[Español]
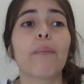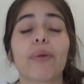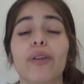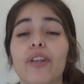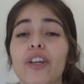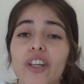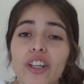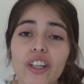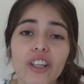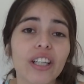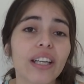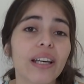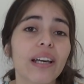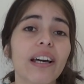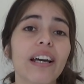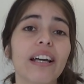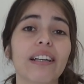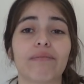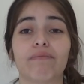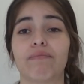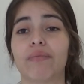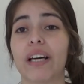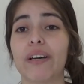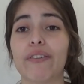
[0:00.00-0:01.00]
pero yo creo
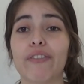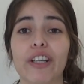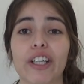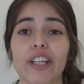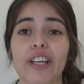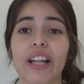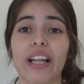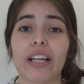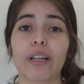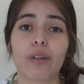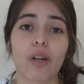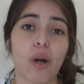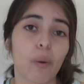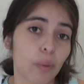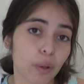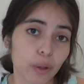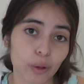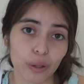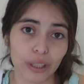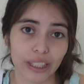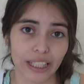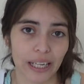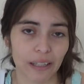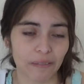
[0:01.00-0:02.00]
que es bueno darle una
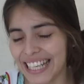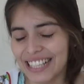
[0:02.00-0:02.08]
oportunidad.